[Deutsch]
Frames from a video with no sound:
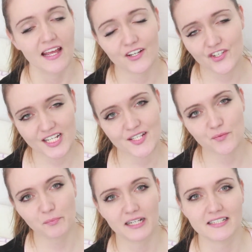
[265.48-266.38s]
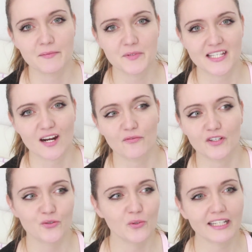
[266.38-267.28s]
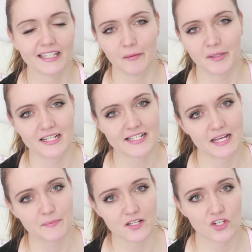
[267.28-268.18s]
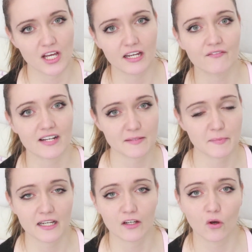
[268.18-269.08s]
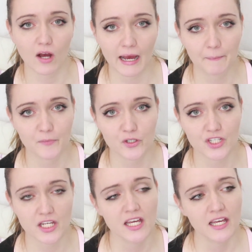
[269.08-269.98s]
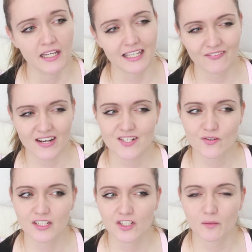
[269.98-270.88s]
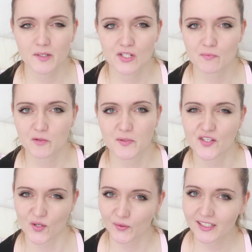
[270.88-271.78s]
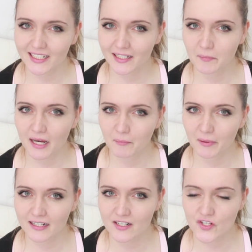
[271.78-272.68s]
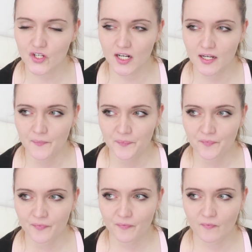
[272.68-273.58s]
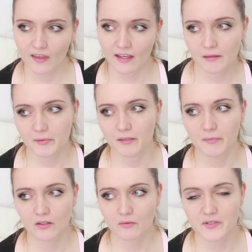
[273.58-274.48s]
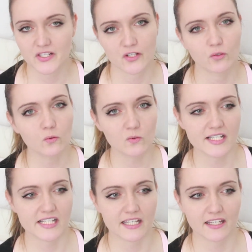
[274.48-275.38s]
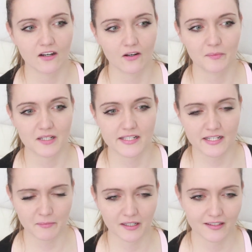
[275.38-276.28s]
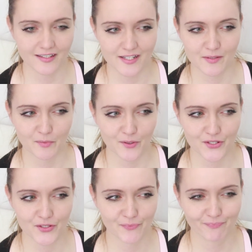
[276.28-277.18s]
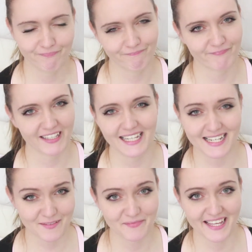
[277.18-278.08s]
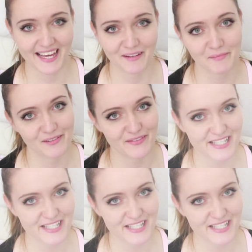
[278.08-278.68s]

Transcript: Da stehen so ein paar Tipps drauf. Natürlich kann man dann selbst entscheiden, was man dann noch haben möchte. Ich weiß noch nicht, ob ich zum Beispiel Sonnencreme einpacken soll. Mm, da bin ich mir noch ein bisschen unsicher, ob das Sinn macht in diesen Boxen. Hm, lass mich gerne mal